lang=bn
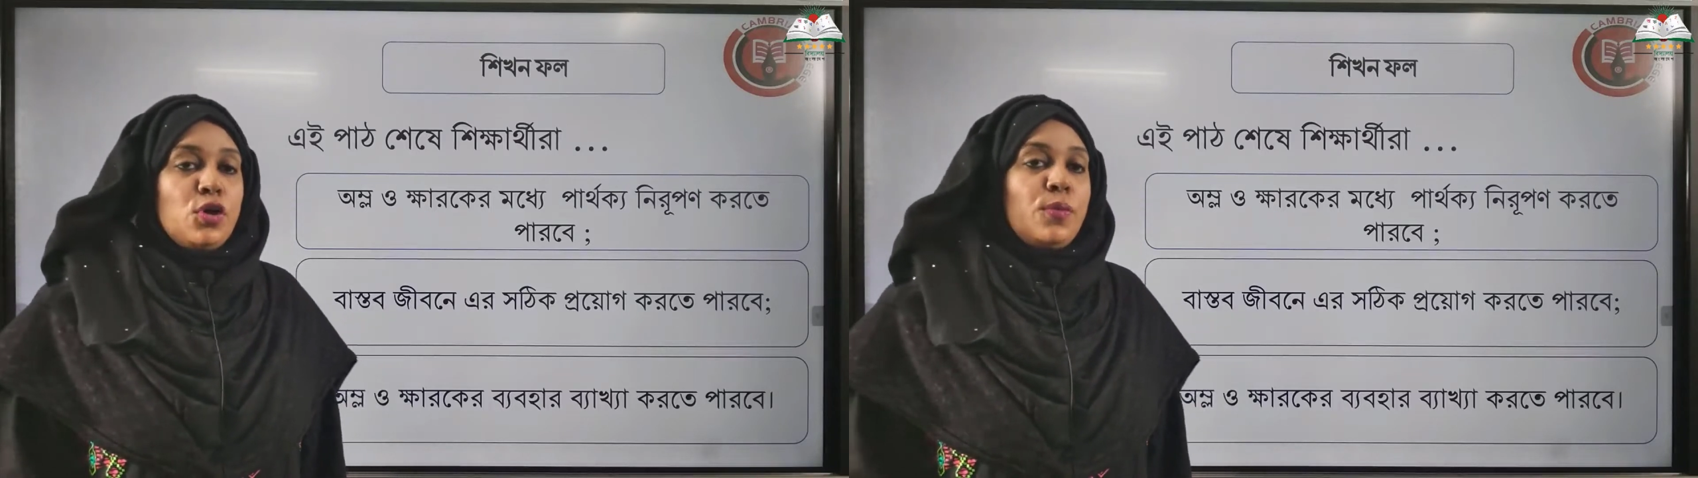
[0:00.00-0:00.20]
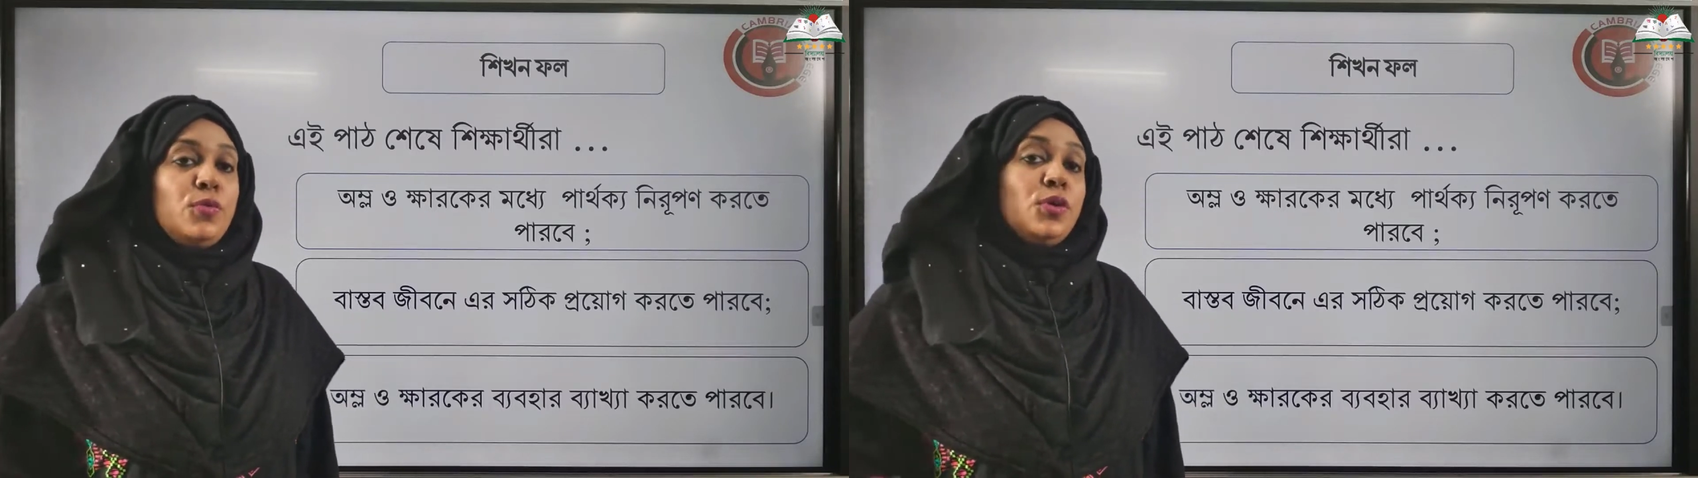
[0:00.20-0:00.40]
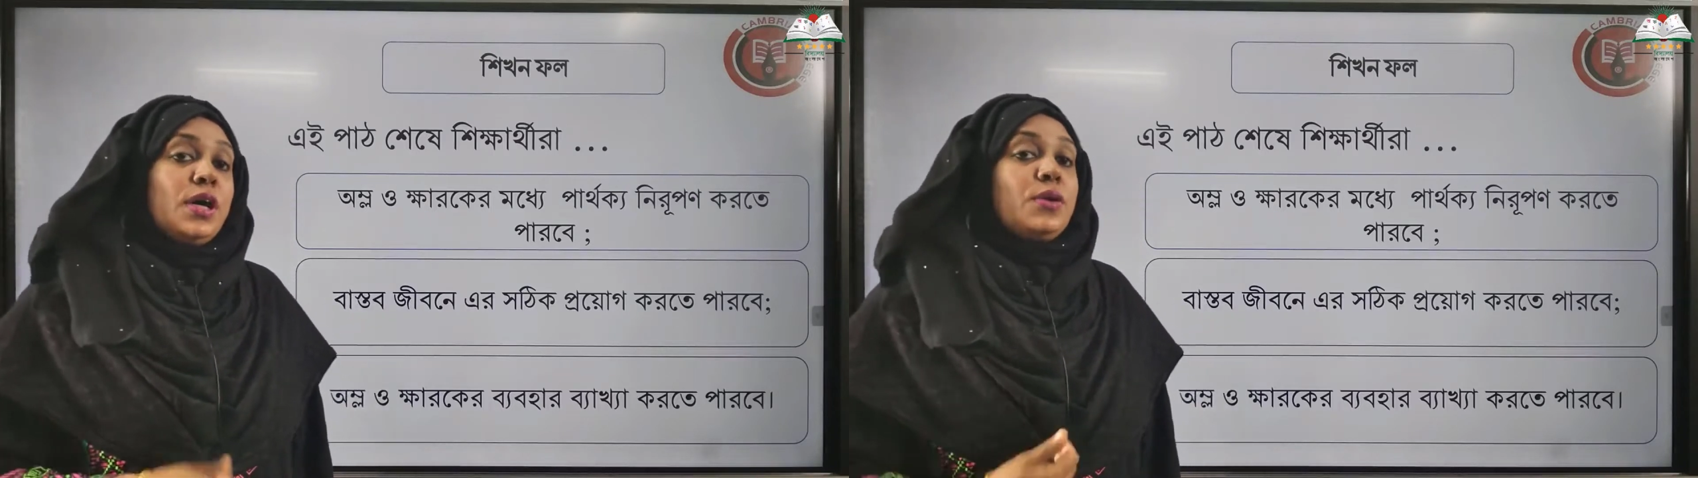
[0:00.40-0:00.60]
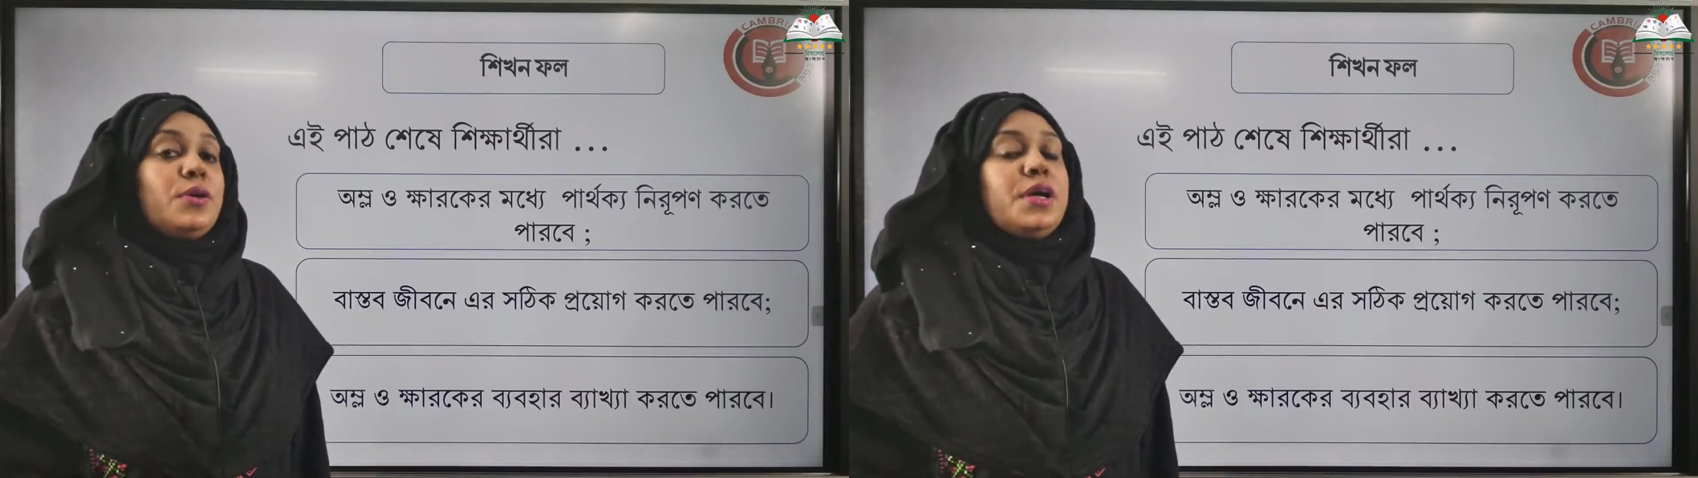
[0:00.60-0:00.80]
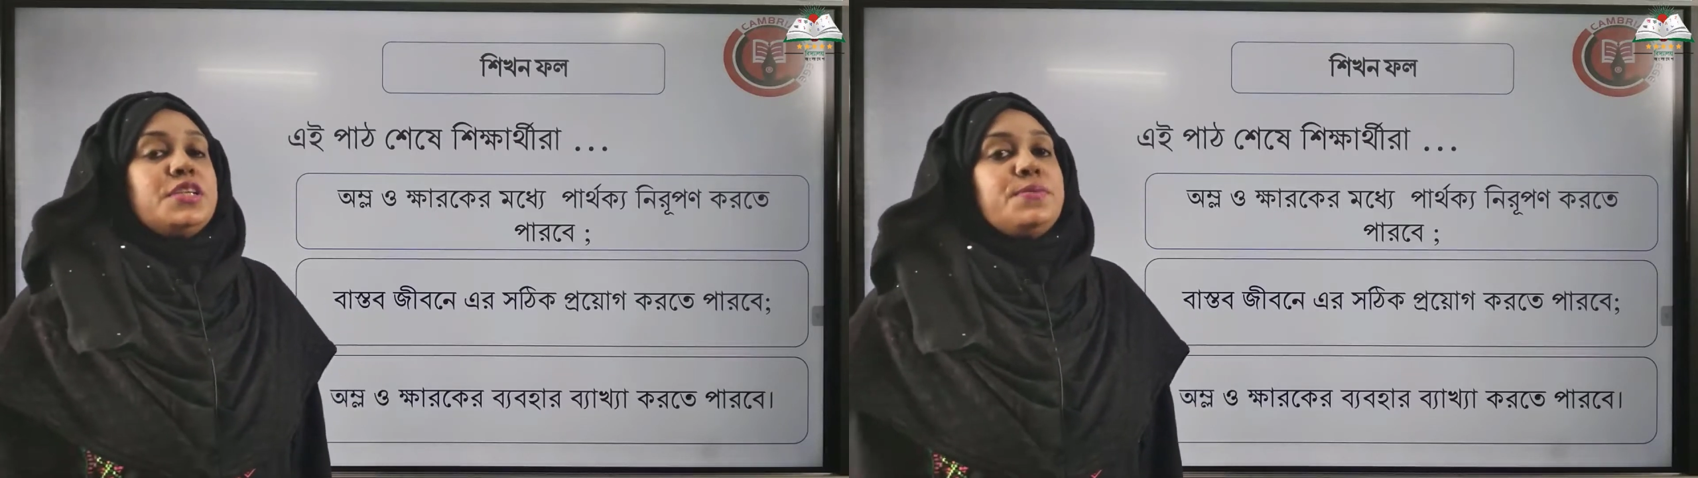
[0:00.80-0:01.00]

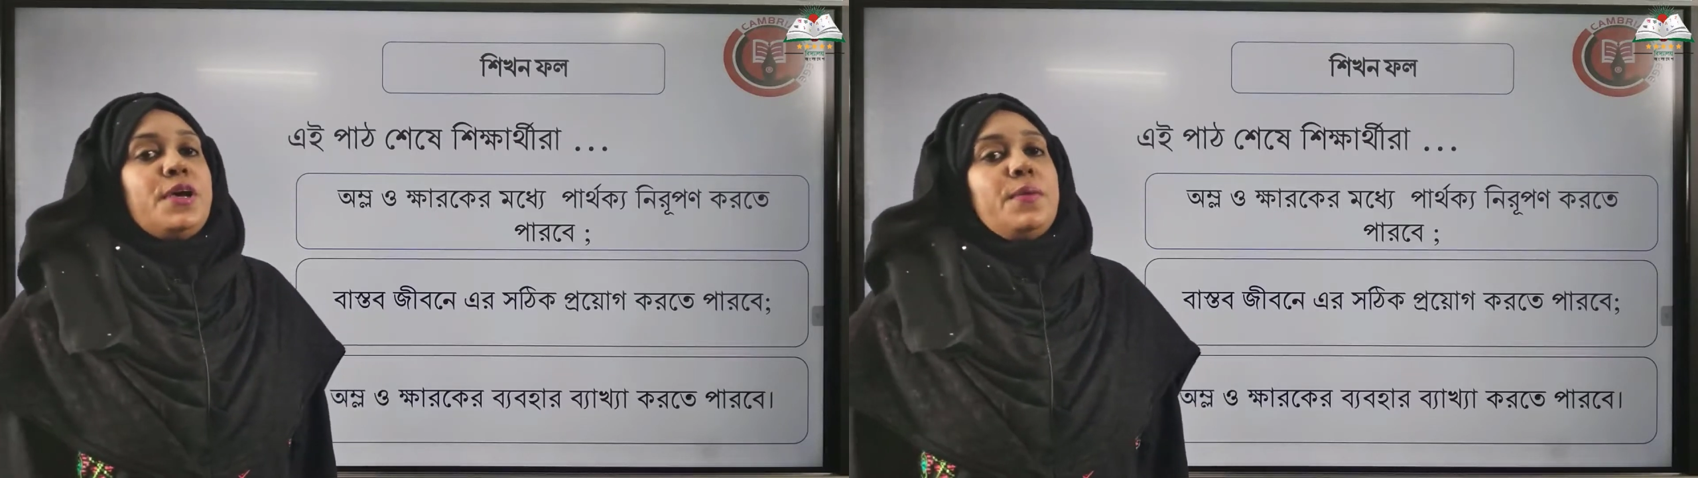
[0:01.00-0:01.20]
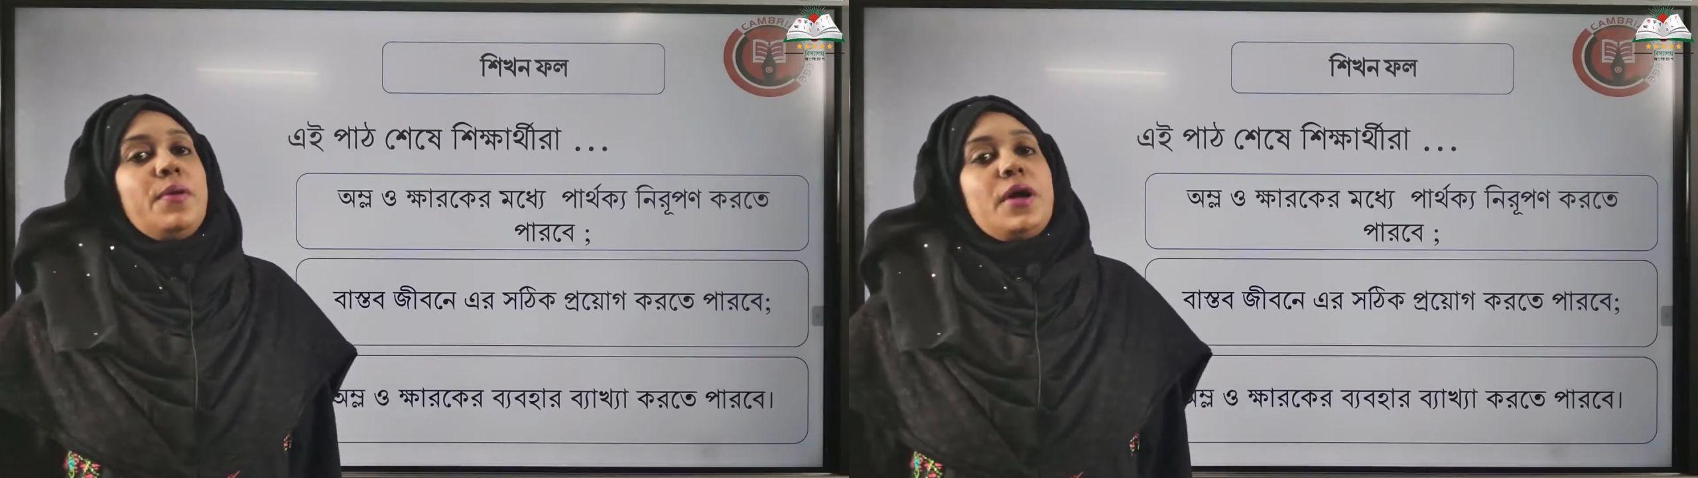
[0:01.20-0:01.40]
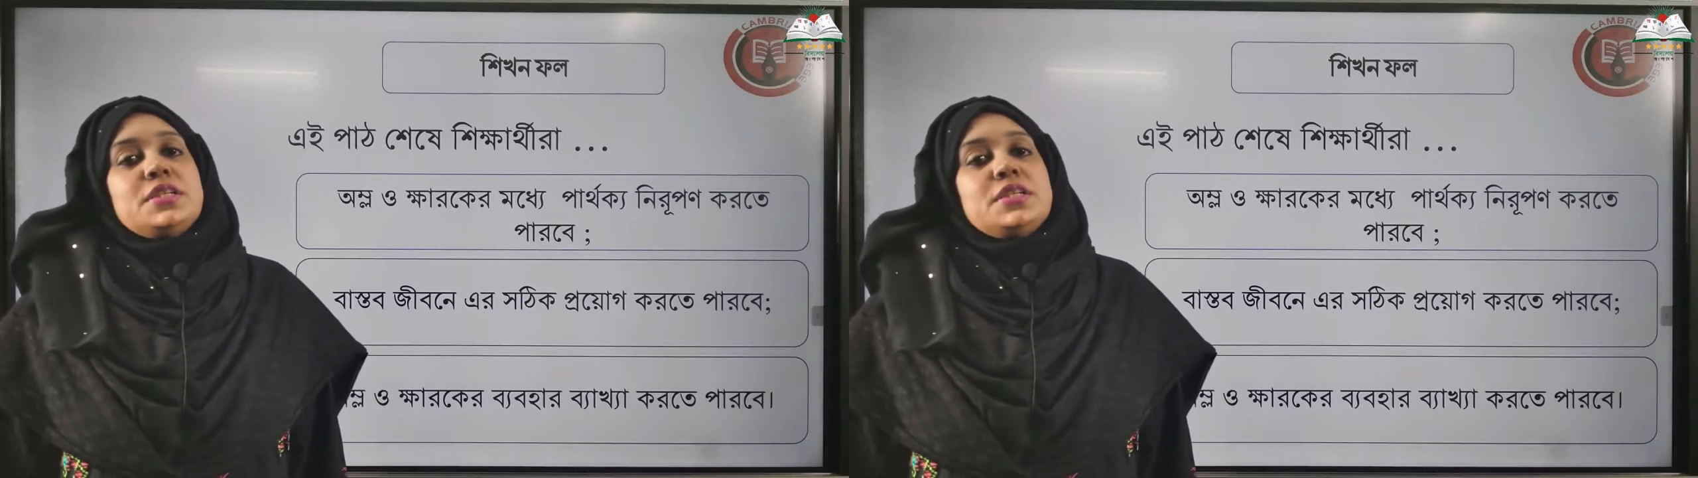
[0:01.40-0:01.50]
অম্লক্ষারকের যে ব্যবহার